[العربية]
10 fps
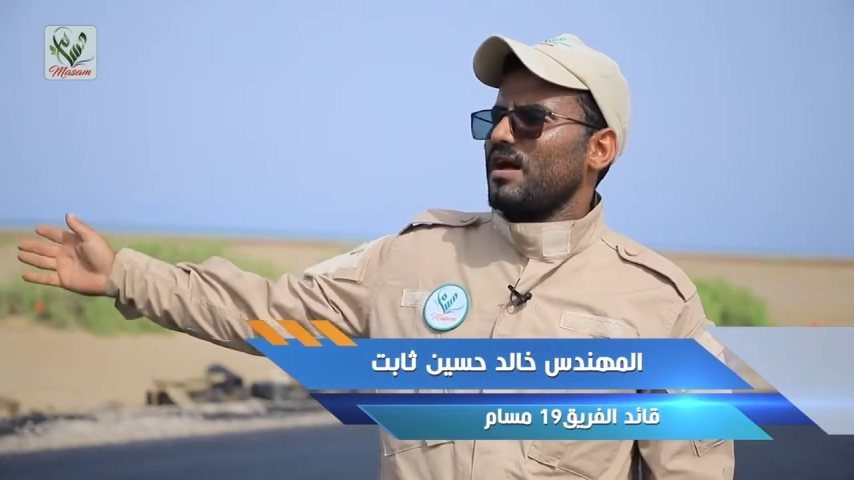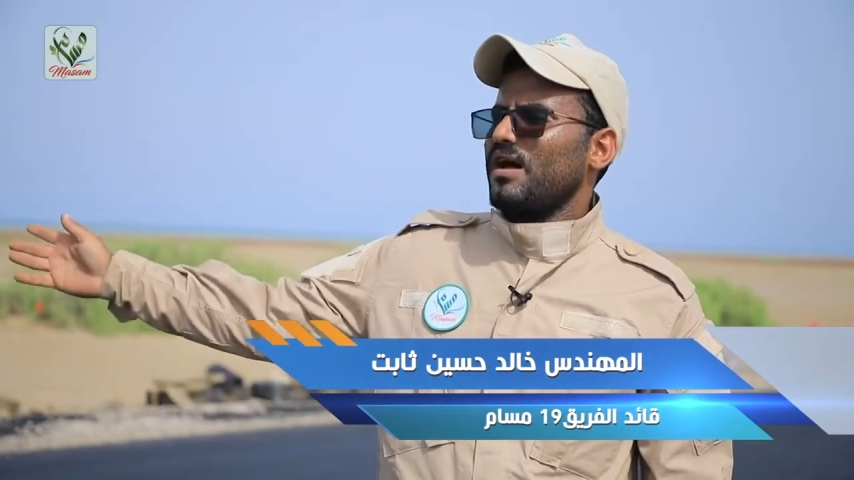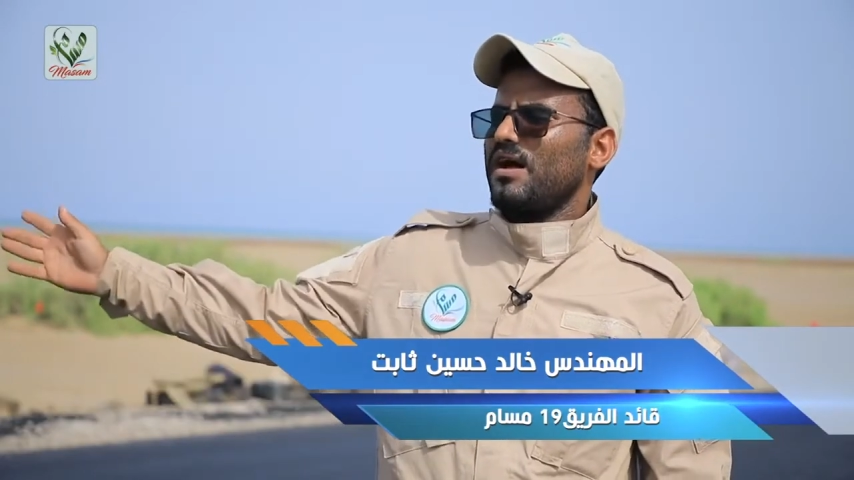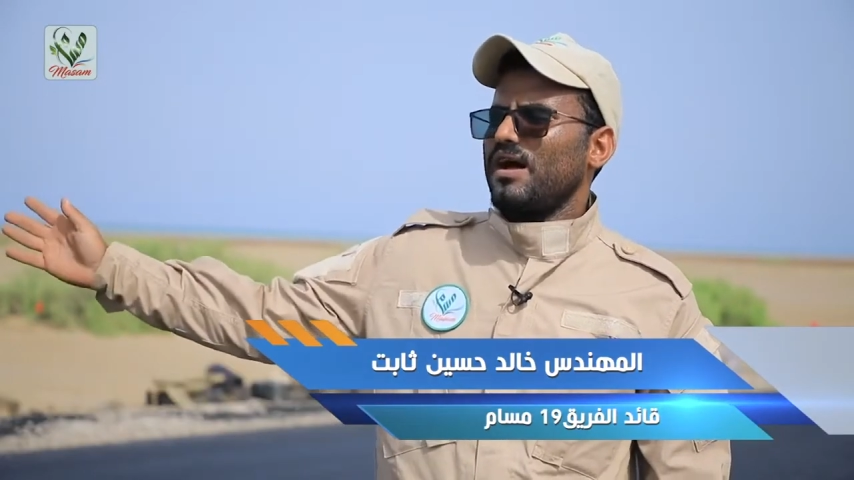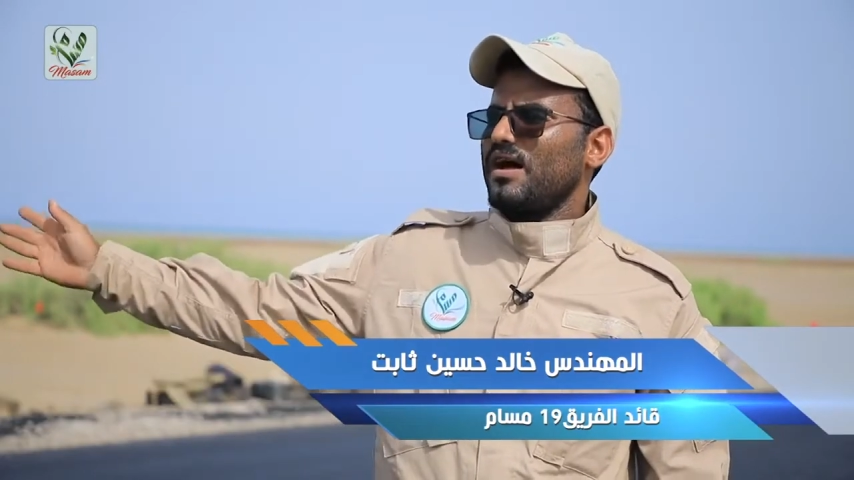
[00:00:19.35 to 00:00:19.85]

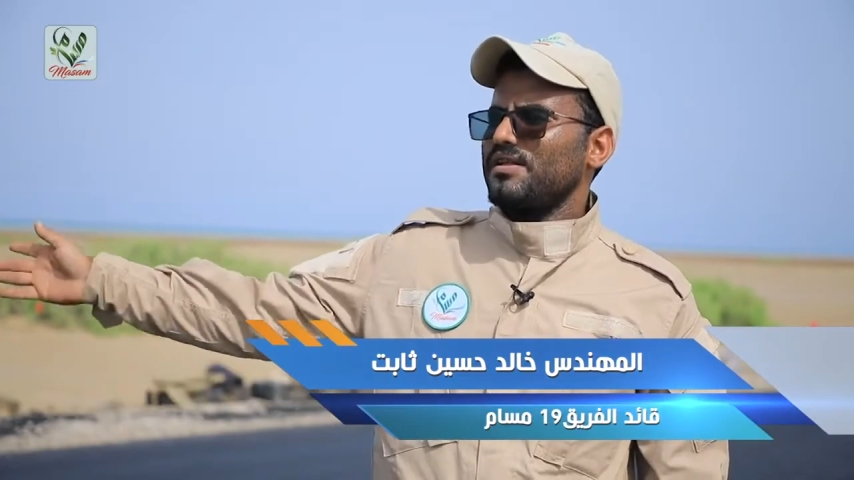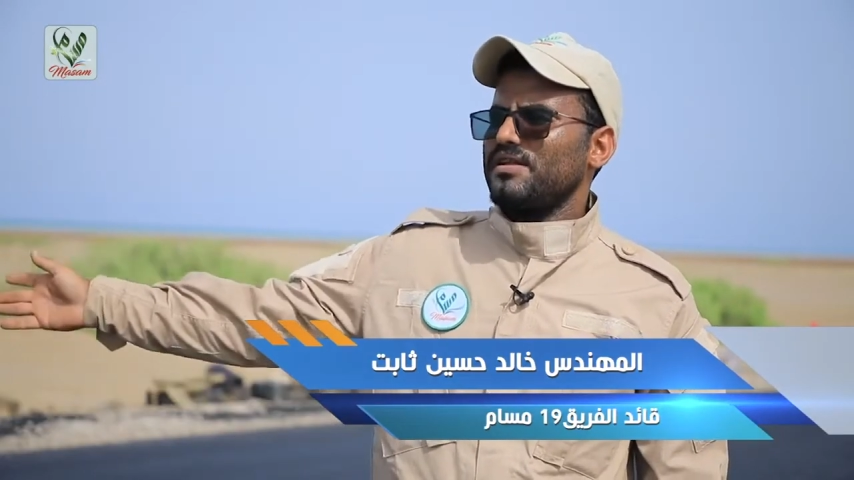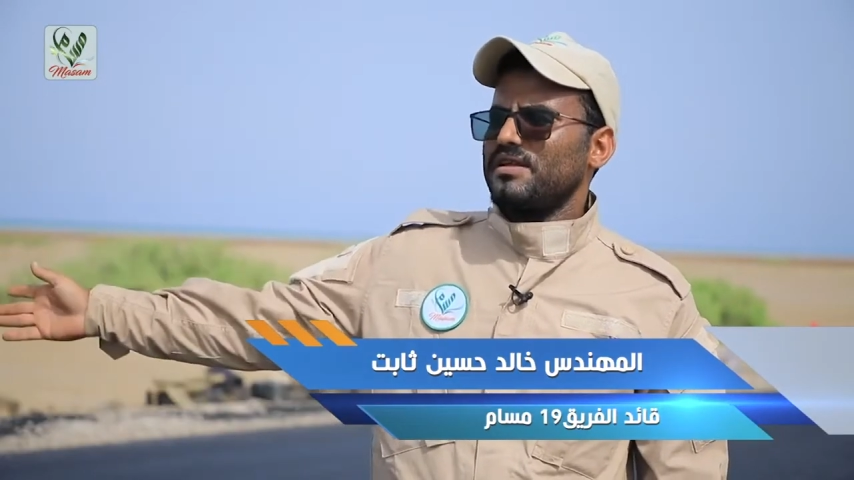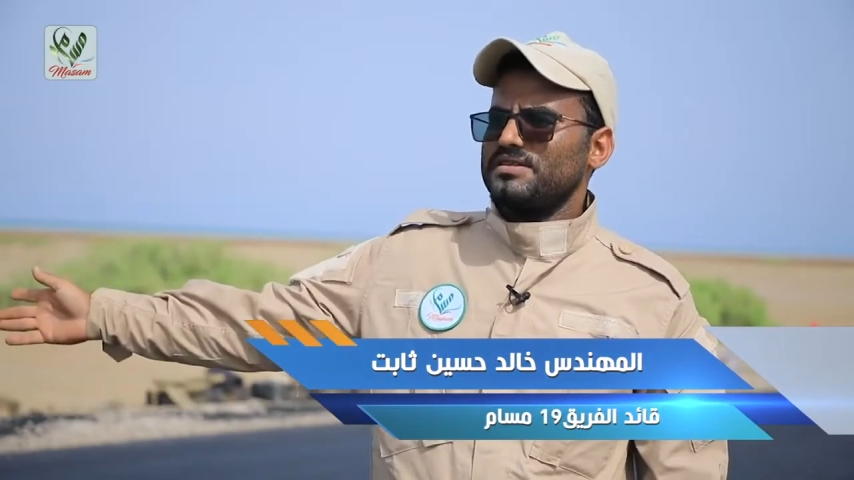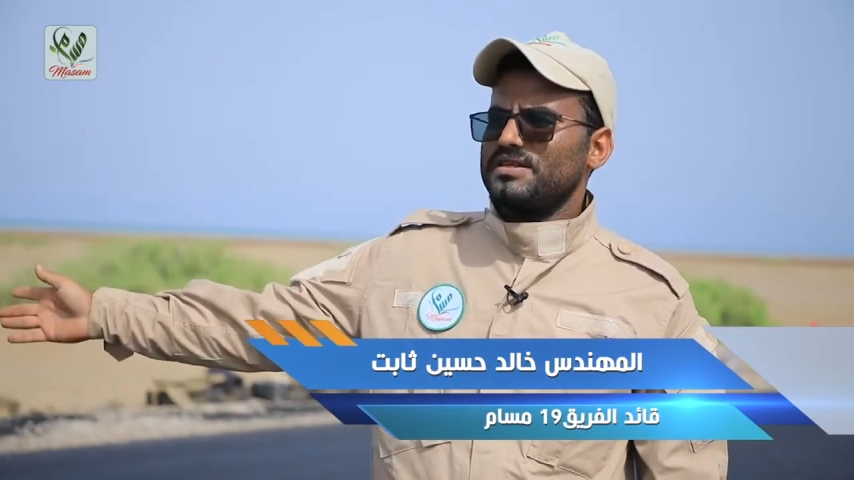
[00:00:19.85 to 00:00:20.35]

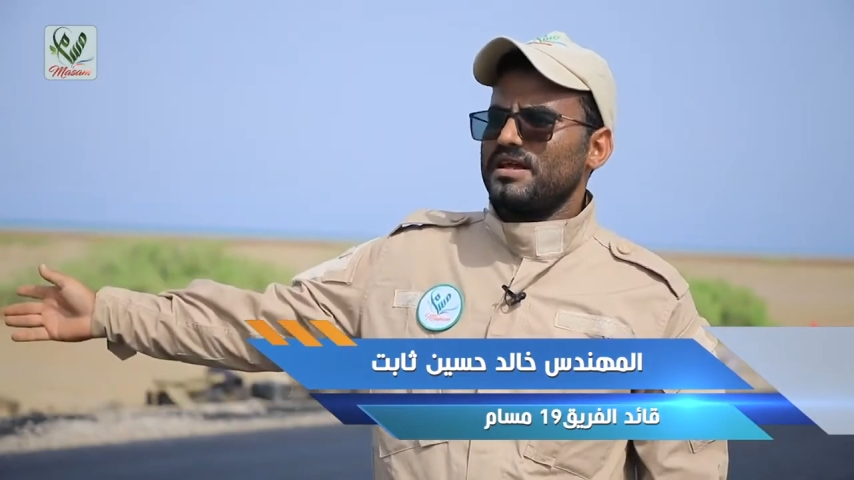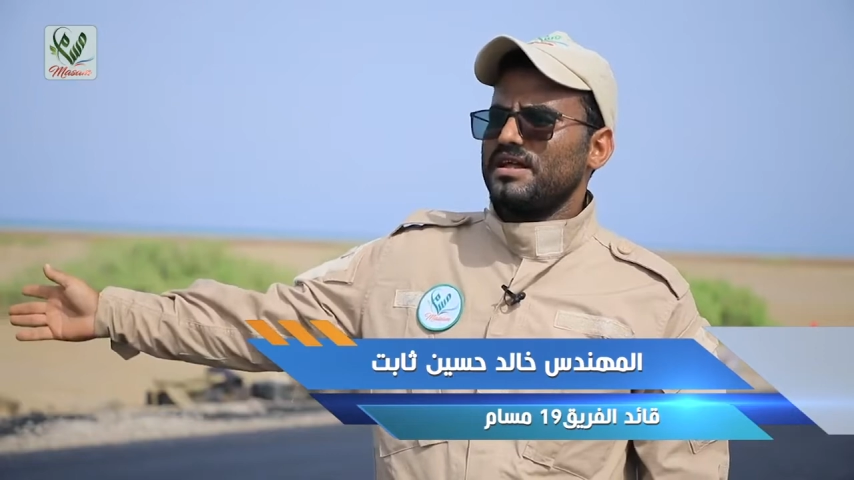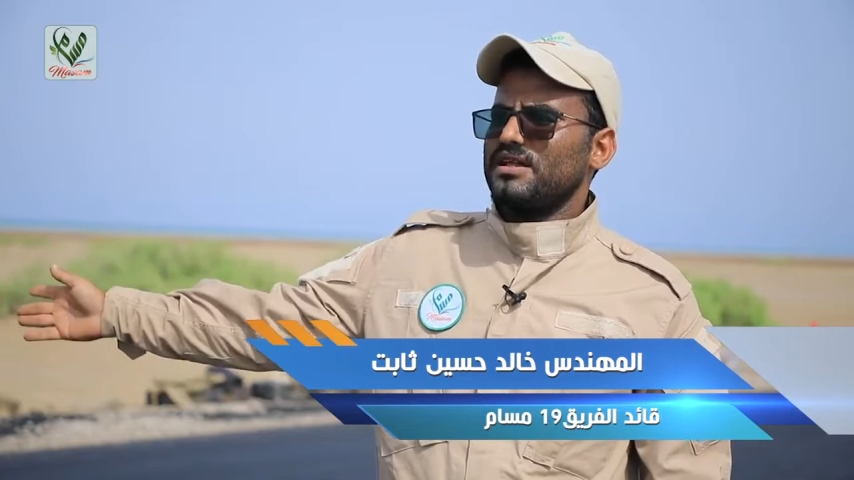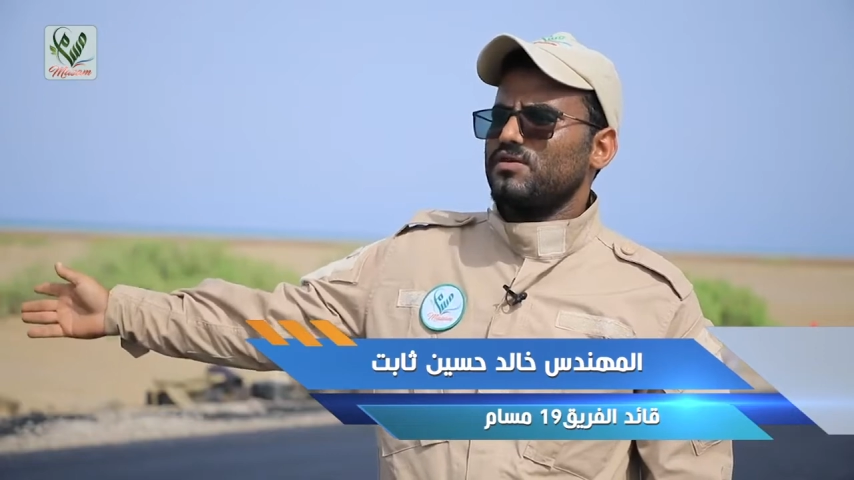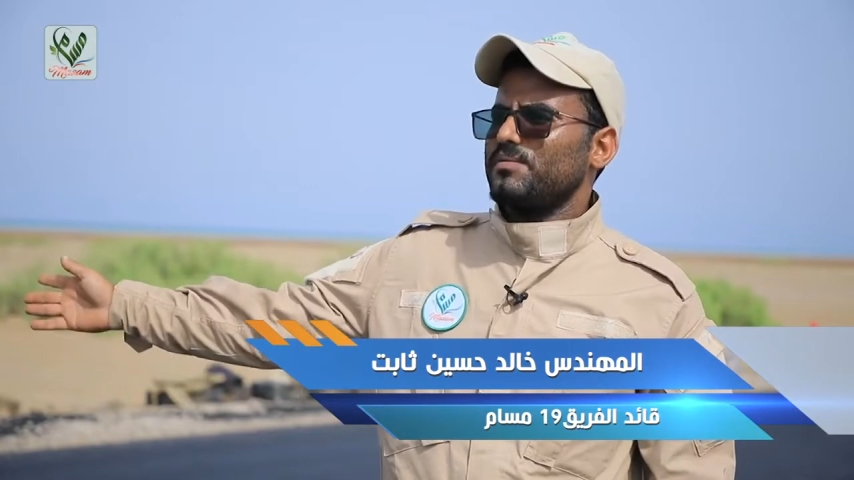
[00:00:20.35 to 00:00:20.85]
أحد
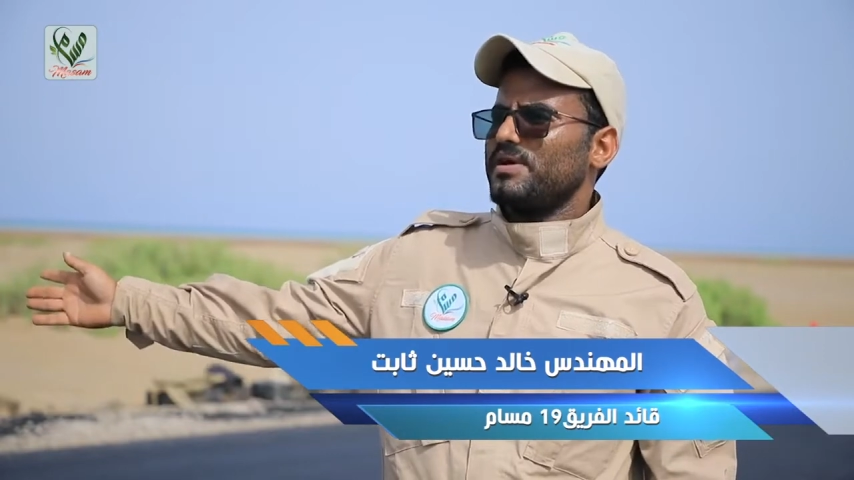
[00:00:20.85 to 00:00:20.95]
سيارات